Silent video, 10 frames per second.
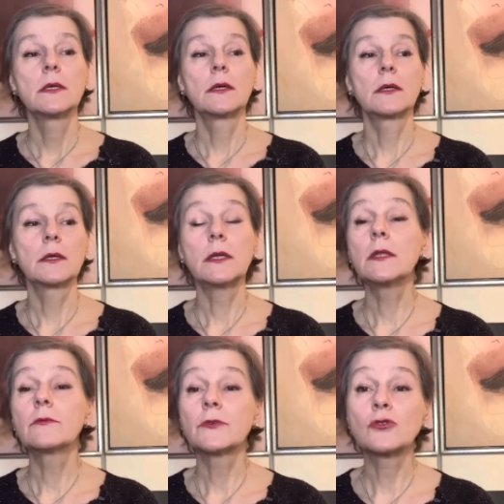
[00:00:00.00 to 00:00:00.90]
Э,
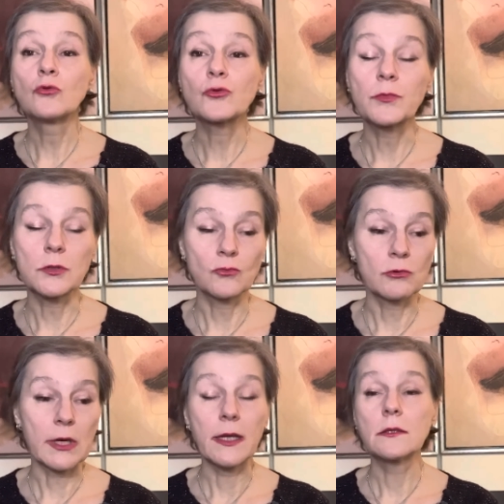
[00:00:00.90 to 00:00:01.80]
инфослужбам
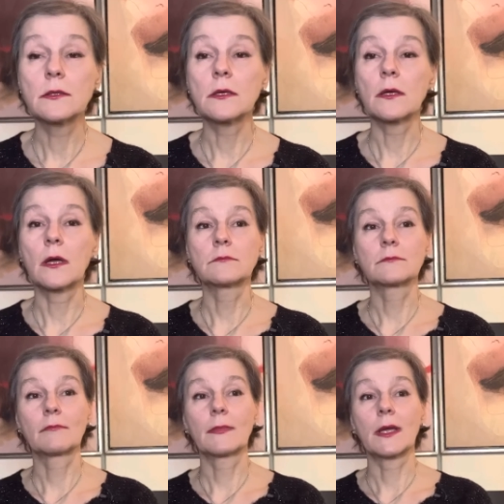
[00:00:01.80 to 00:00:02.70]
Украины, я
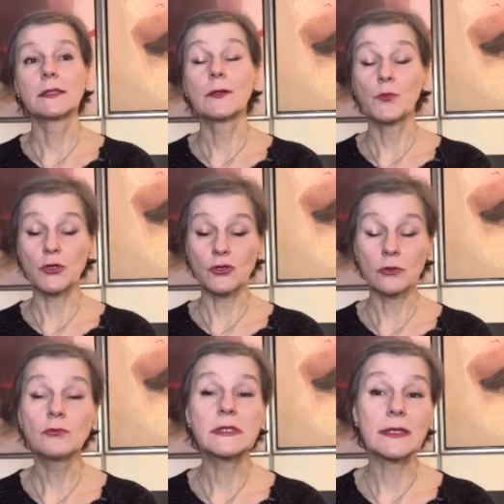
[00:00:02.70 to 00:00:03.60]
хотела
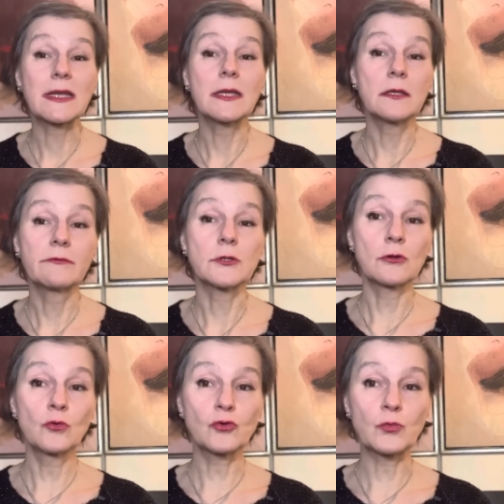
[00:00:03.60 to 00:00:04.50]
подчеркнуть, это
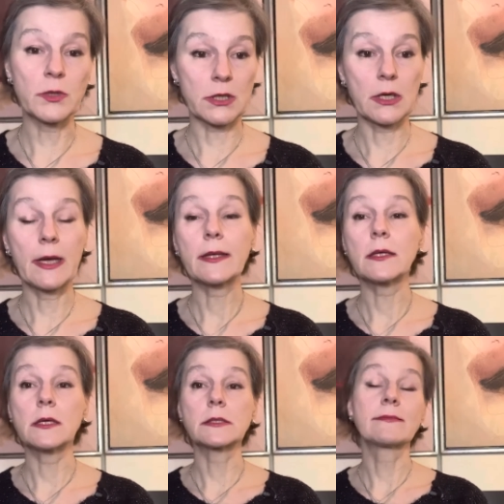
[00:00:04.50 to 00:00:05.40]
инфослужбы, а
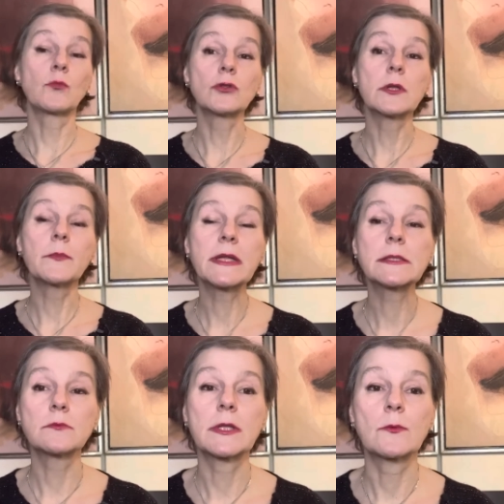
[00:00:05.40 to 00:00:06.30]
не свободная
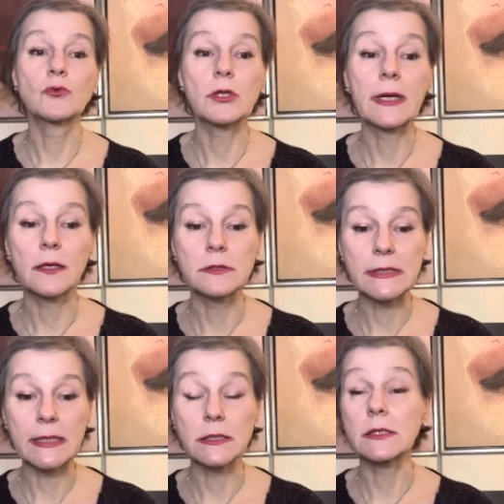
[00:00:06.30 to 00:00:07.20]
пресса, потому что, как вы знаете,